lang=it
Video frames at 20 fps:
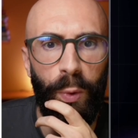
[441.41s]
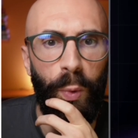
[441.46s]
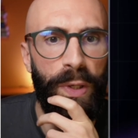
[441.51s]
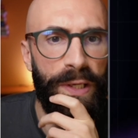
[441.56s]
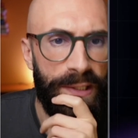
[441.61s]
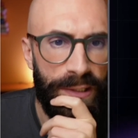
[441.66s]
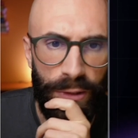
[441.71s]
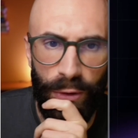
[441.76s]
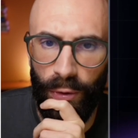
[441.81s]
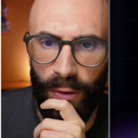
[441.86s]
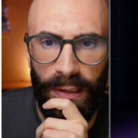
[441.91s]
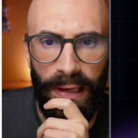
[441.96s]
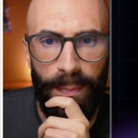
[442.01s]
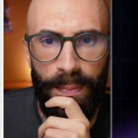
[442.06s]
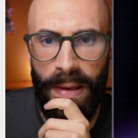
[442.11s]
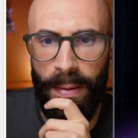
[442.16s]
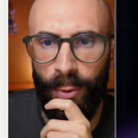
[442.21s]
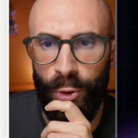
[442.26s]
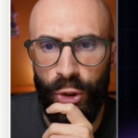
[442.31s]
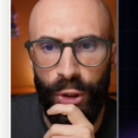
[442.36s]
Questo
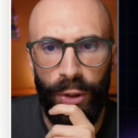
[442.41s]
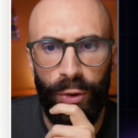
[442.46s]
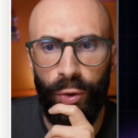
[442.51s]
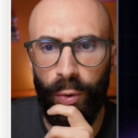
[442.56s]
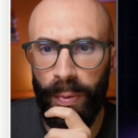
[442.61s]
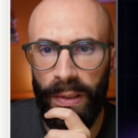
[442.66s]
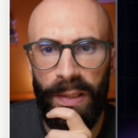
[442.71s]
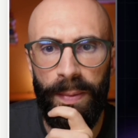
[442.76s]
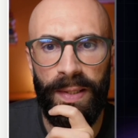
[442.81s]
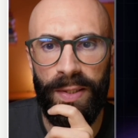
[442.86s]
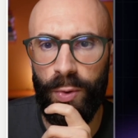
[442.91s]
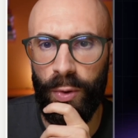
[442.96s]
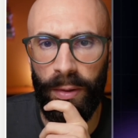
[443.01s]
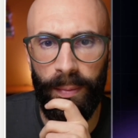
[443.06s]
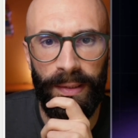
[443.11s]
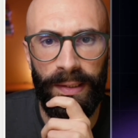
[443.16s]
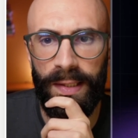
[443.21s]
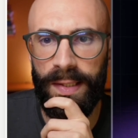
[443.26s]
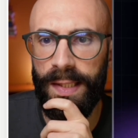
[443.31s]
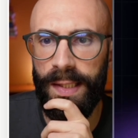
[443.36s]
l'abbiamo già detto prima,
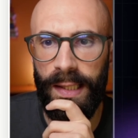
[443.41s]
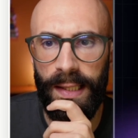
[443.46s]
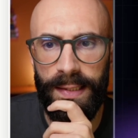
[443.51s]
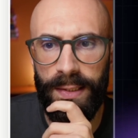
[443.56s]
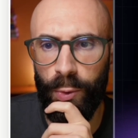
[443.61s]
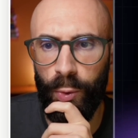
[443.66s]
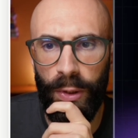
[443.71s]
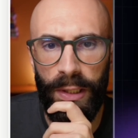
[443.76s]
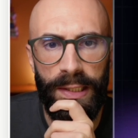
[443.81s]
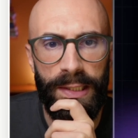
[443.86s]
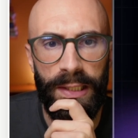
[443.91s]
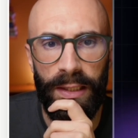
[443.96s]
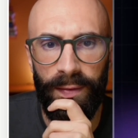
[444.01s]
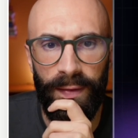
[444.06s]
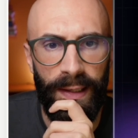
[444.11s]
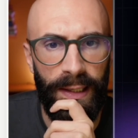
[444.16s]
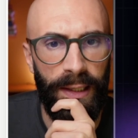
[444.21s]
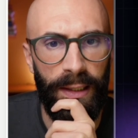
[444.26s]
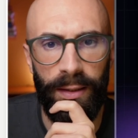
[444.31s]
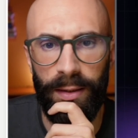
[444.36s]
assolutamente sì, la sicurezza
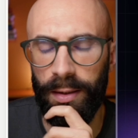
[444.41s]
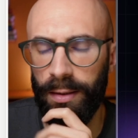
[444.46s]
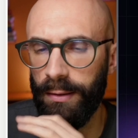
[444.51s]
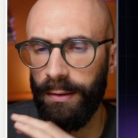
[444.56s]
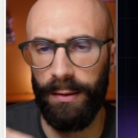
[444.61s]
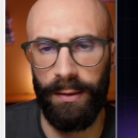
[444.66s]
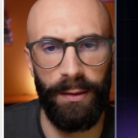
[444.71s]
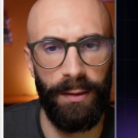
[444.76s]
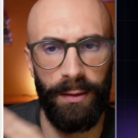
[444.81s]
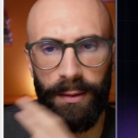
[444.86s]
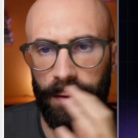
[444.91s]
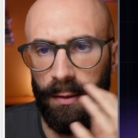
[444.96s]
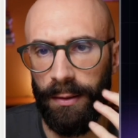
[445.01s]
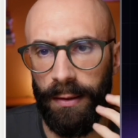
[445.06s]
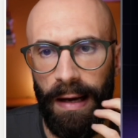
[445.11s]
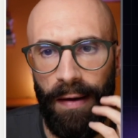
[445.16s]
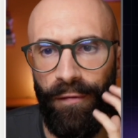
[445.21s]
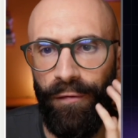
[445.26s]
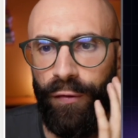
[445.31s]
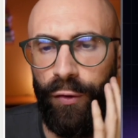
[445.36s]
va eh,
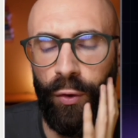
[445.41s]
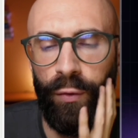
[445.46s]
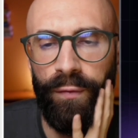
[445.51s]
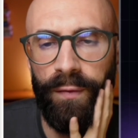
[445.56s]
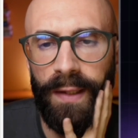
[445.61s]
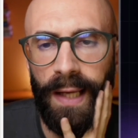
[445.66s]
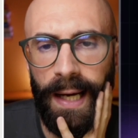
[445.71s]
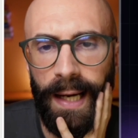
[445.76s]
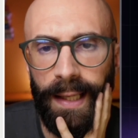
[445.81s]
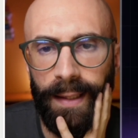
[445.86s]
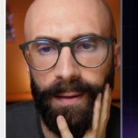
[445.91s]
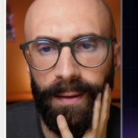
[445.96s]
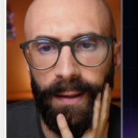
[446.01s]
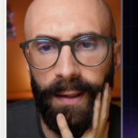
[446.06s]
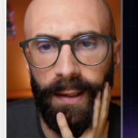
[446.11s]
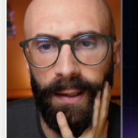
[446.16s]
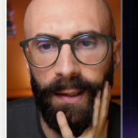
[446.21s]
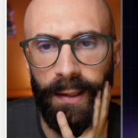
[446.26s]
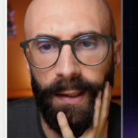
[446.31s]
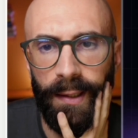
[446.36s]

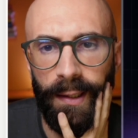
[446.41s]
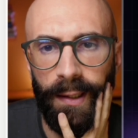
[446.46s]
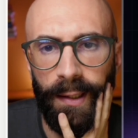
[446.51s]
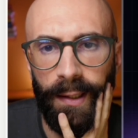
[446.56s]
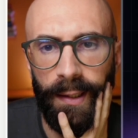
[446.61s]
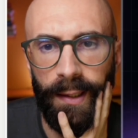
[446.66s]
affrontata e,